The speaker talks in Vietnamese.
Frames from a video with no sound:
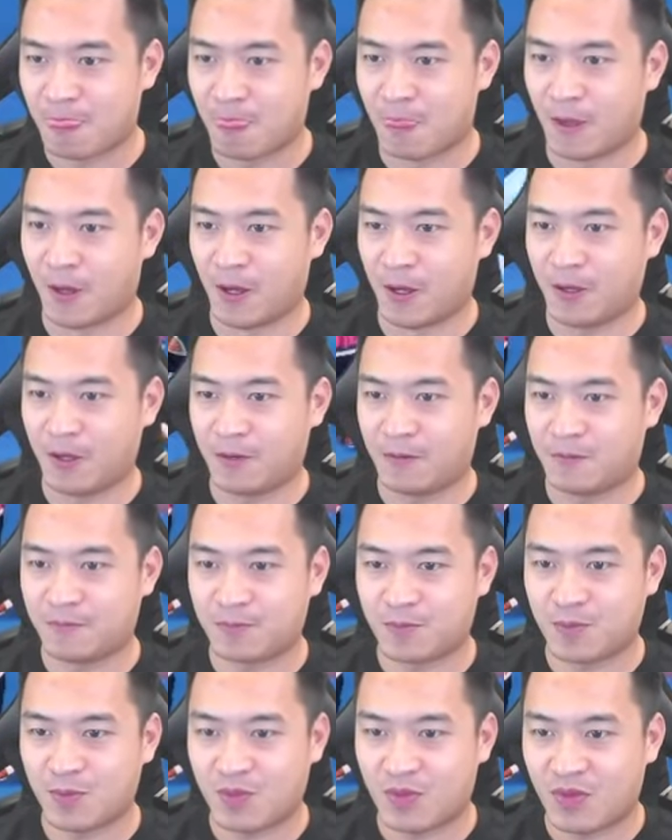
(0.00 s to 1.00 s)
Đấy.
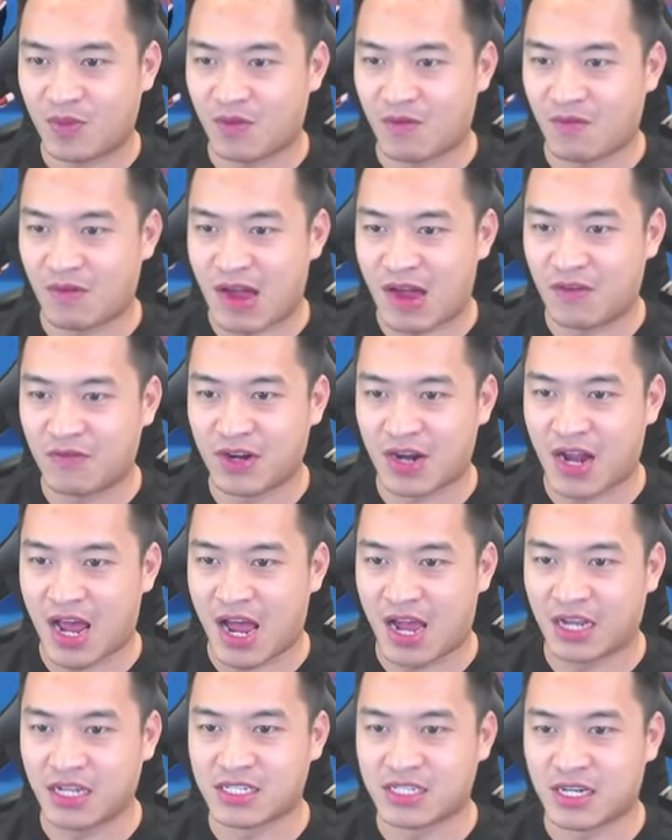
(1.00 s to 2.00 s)
Vào vượt
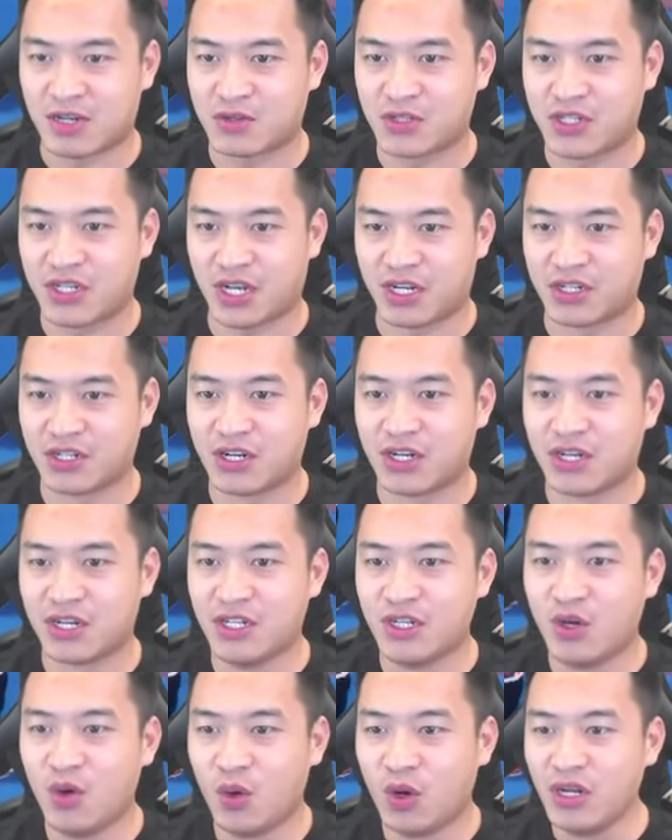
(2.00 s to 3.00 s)
ải giao diện kinh
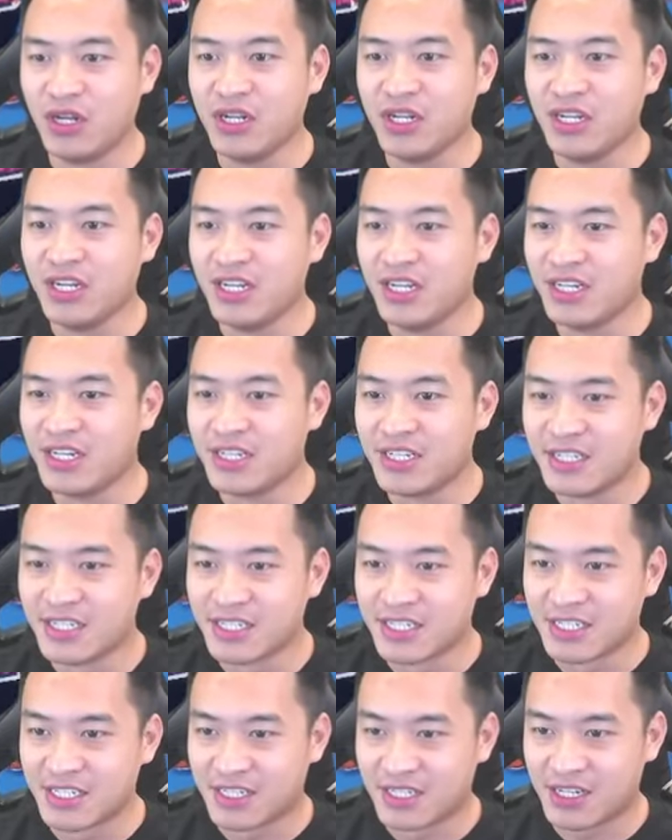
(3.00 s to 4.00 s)
luôn đi.
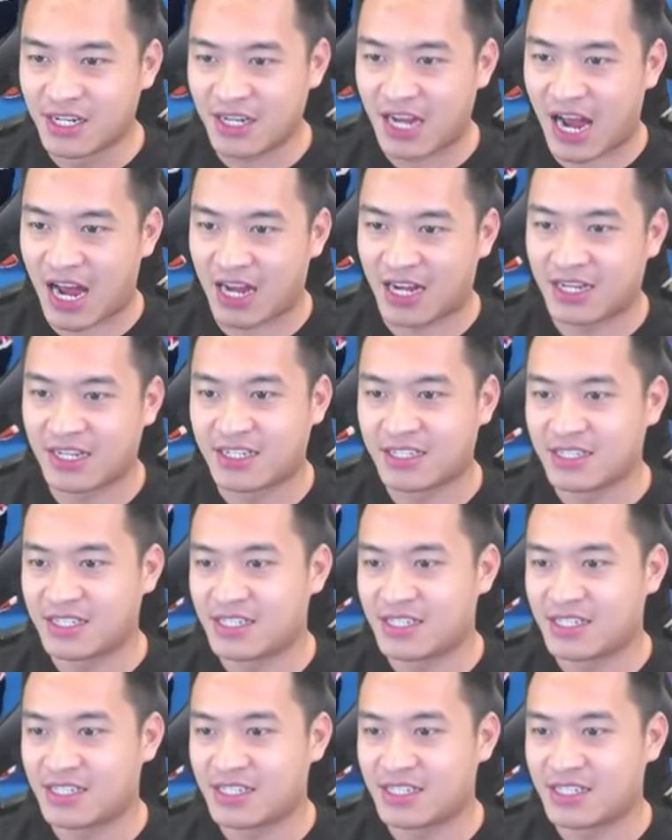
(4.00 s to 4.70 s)
Được nhỉ?